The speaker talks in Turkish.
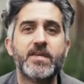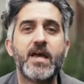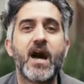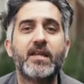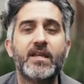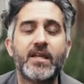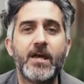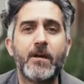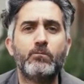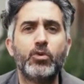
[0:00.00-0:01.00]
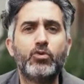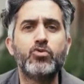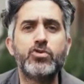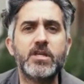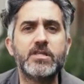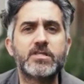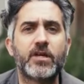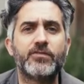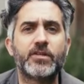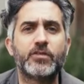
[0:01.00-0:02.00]
Yani bütün
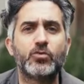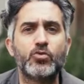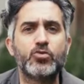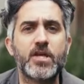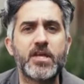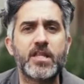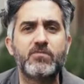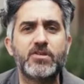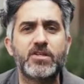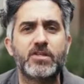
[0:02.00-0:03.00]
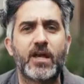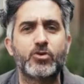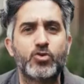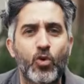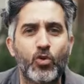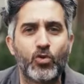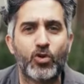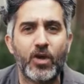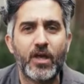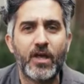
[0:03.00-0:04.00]
insanların yüzde yetmişinden
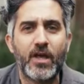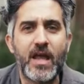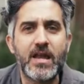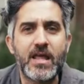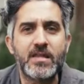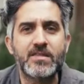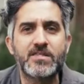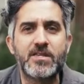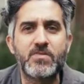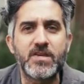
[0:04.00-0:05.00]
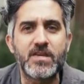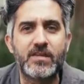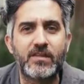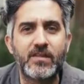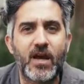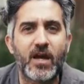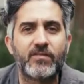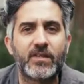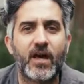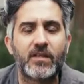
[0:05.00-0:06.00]
çoğu elleriniz gibi
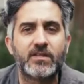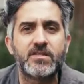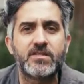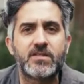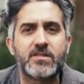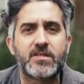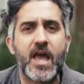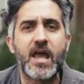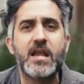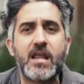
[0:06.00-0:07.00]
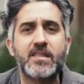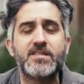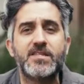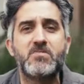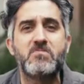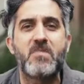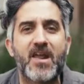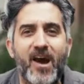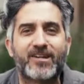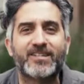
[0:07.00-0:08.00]
ihtiyar ve dalgınsınız. Elleriniz gibi
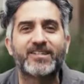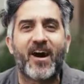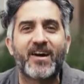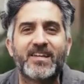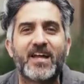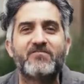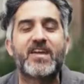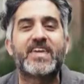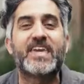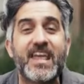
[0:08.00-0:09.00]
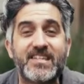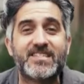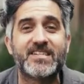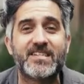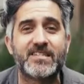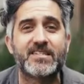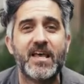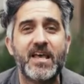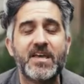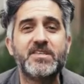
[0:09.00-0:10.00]
meraklı, hayran ve
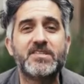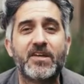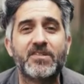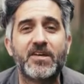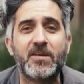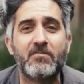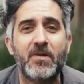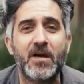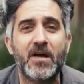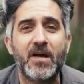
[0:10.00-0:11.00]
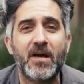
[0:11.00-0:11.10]
gençsiniz. insanlarım.